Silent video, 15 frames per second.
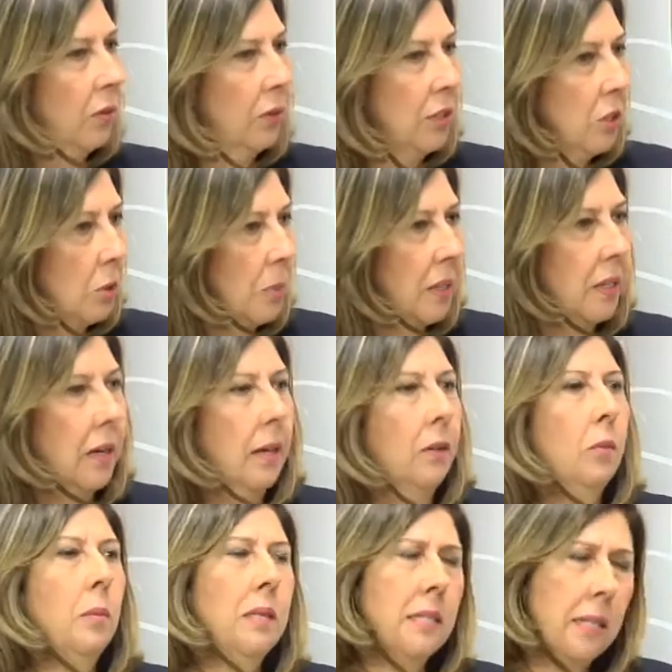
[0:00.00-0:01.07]
frente ao
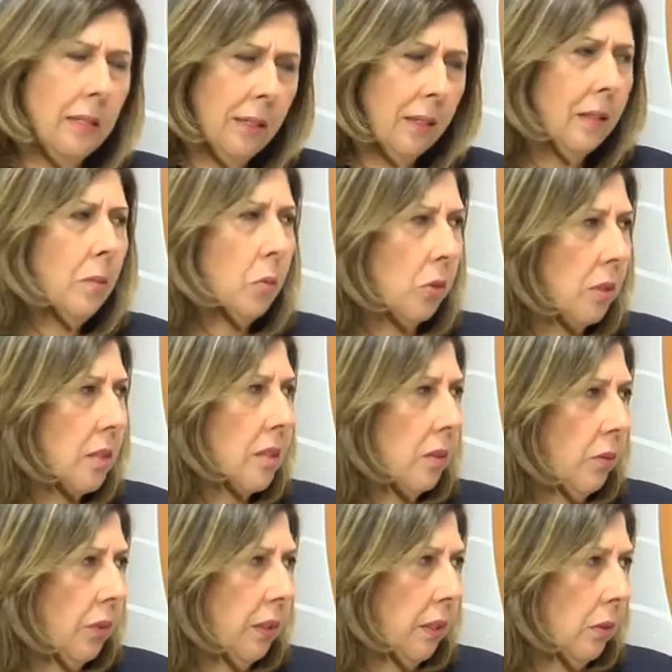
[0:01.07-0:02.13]
mercado, mas ainda tem muito a ser
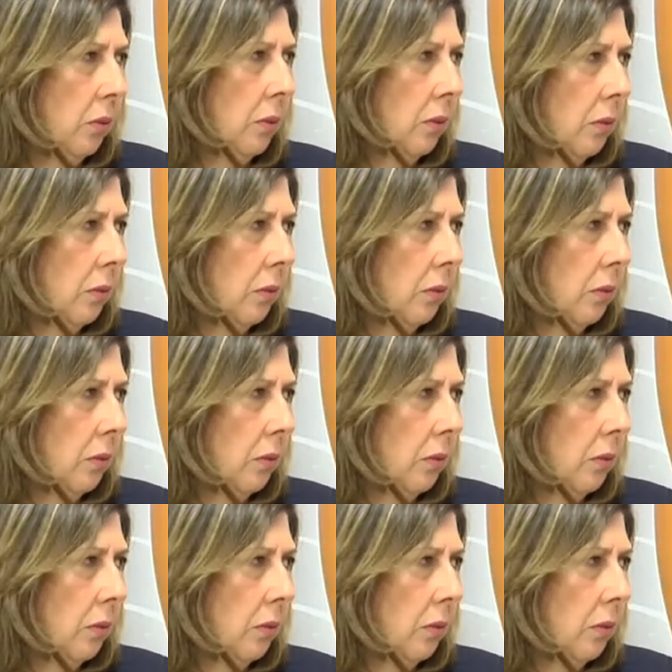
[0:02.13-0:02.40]
feito.